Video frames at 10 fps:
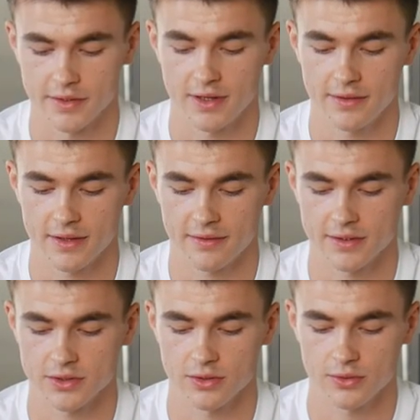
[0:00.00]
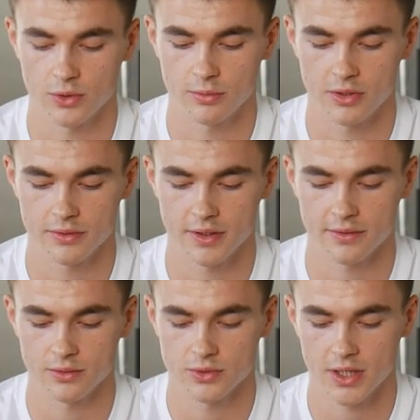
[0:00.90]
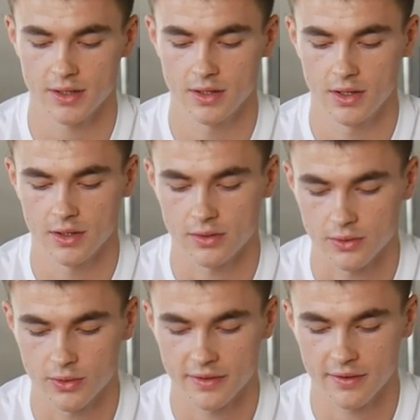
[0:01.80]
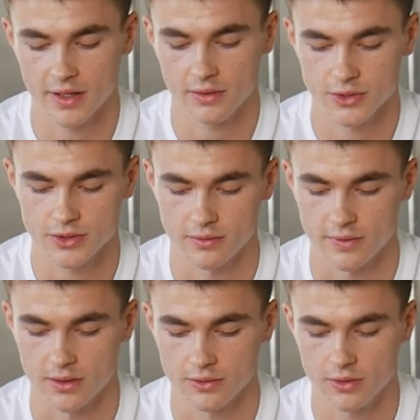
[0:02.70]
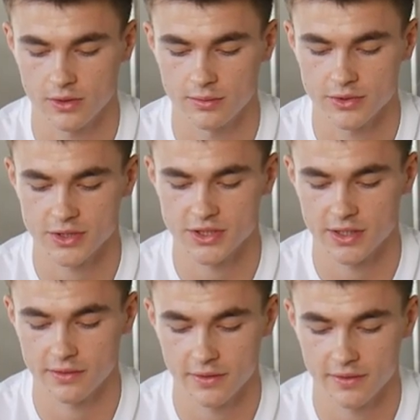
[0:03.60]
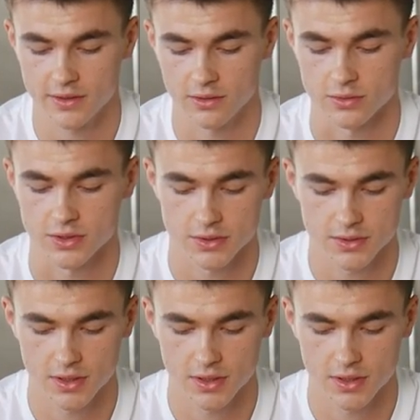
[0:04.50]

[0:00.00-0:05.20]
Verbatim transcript: rywalizacja na środku obrony jest duża, konkurencja jakościowa. Od kogo możesz się najwięcej nauczyć?